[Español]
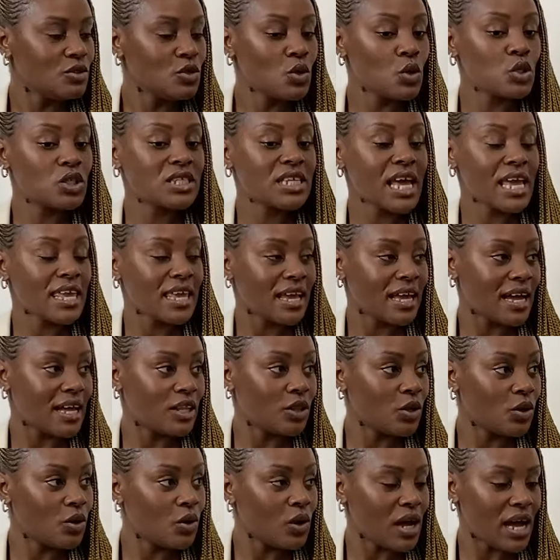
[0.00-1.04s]
no se ha
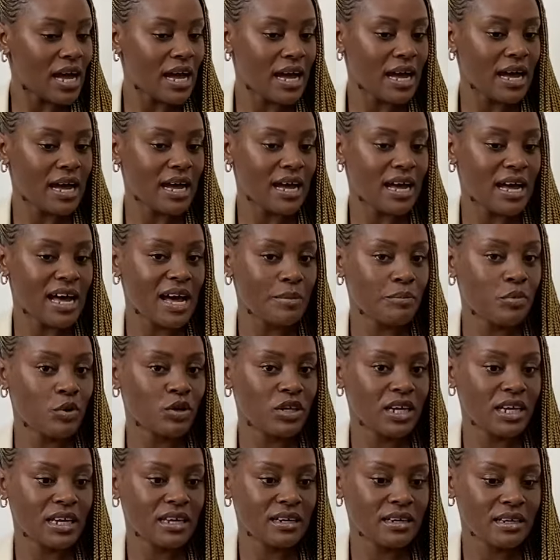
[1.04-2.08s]
llegado a
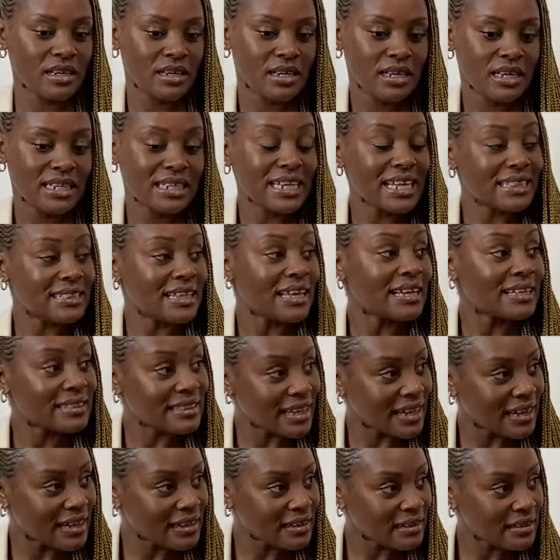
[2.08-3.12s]
poder
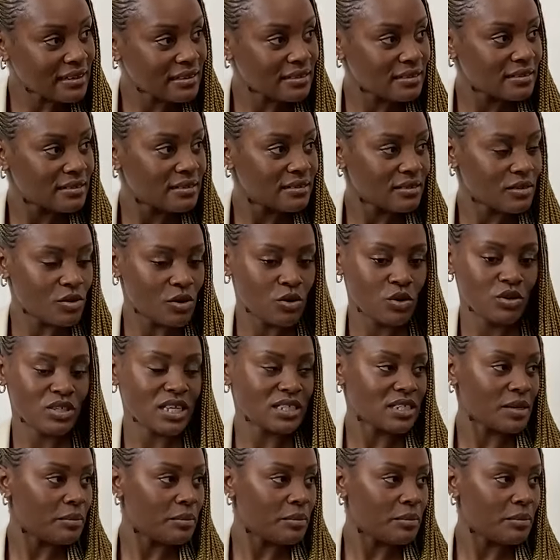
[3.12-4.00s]
detectar cuando hmm.